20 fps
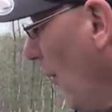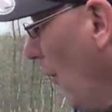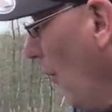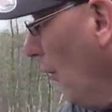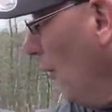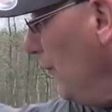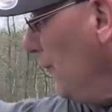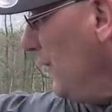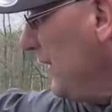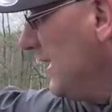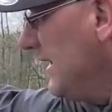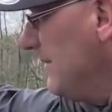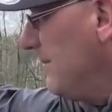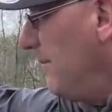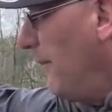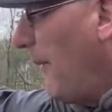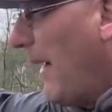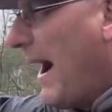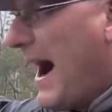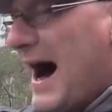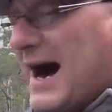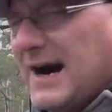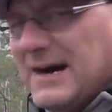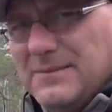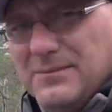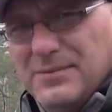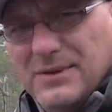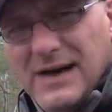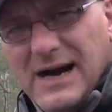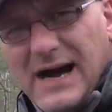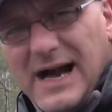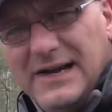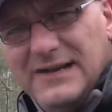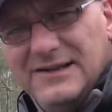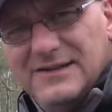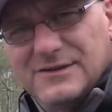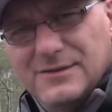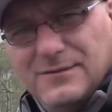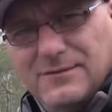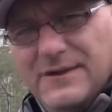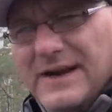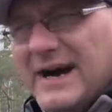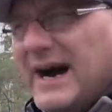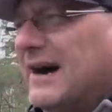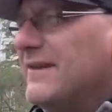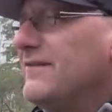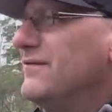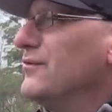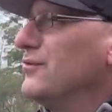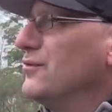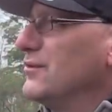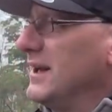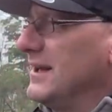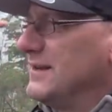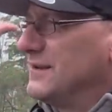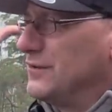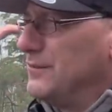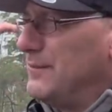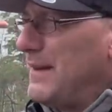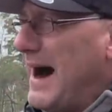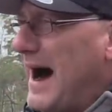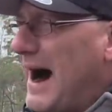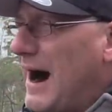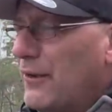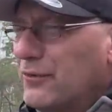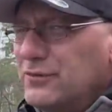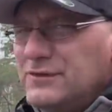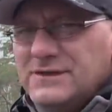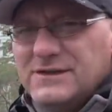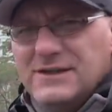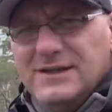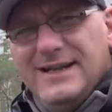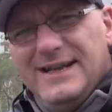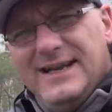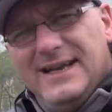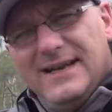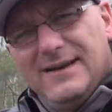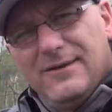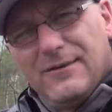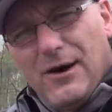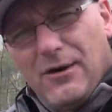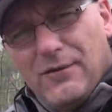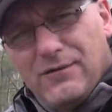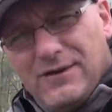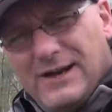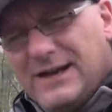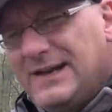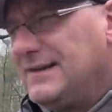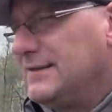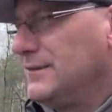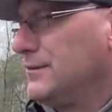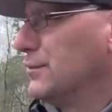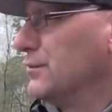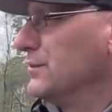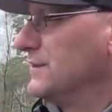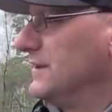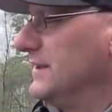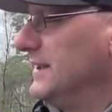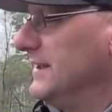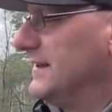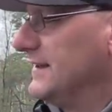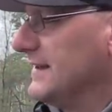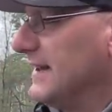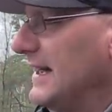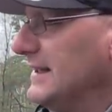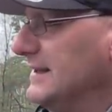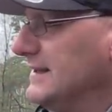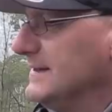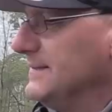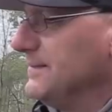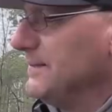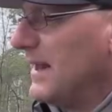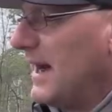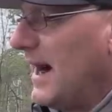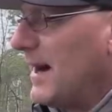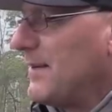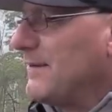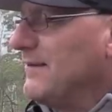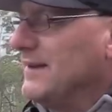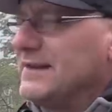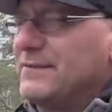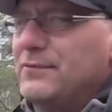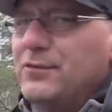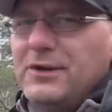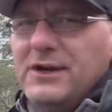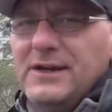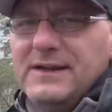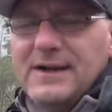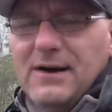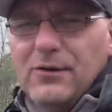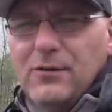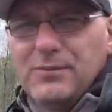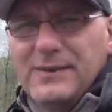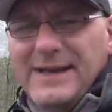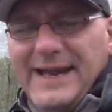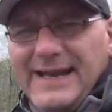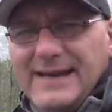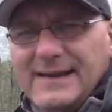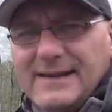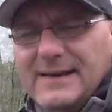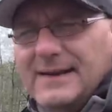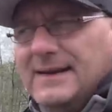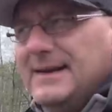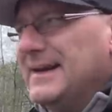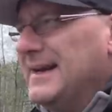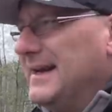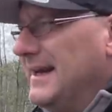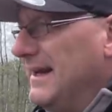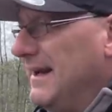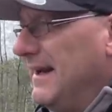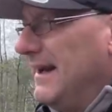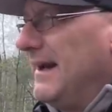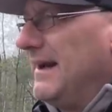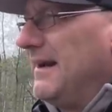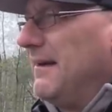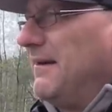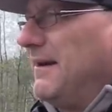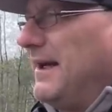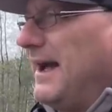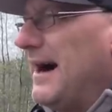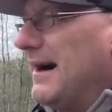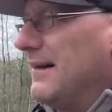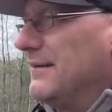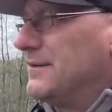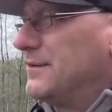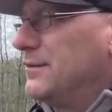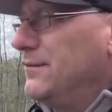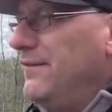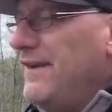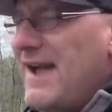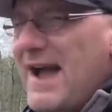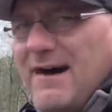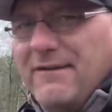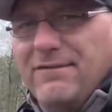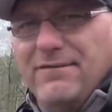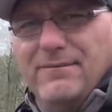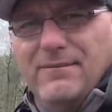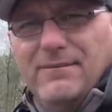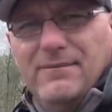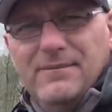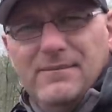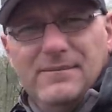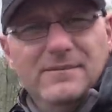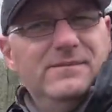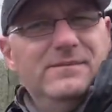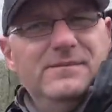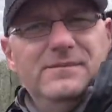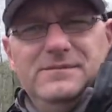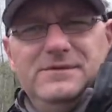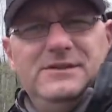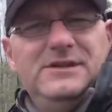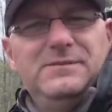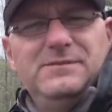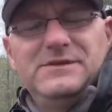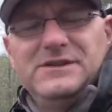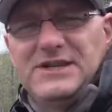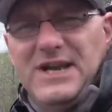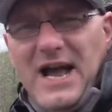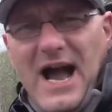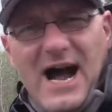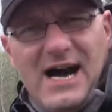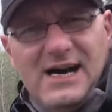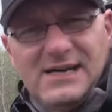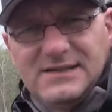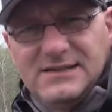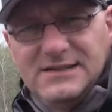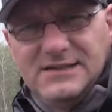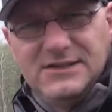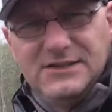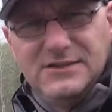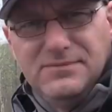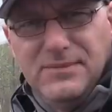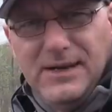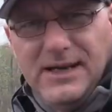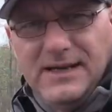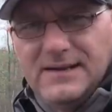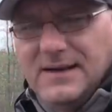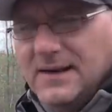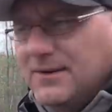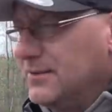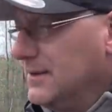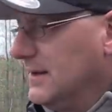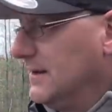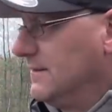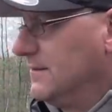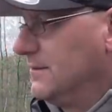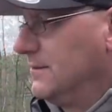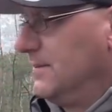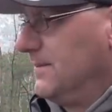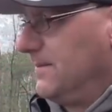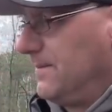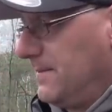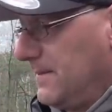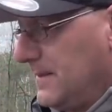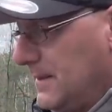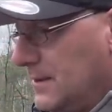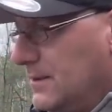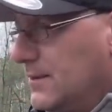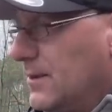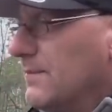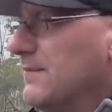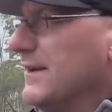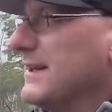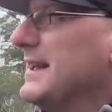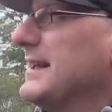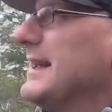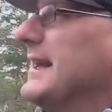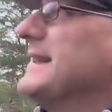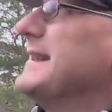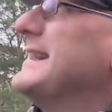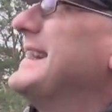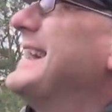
unmittelbaren Bereich zum Werfen oder zum Auslegen auf riesengroße Distanzen. Aber wenn es wirklich darum geht, ja, zu werfen, 70, 80 Meter oder so, kommen wir dann an die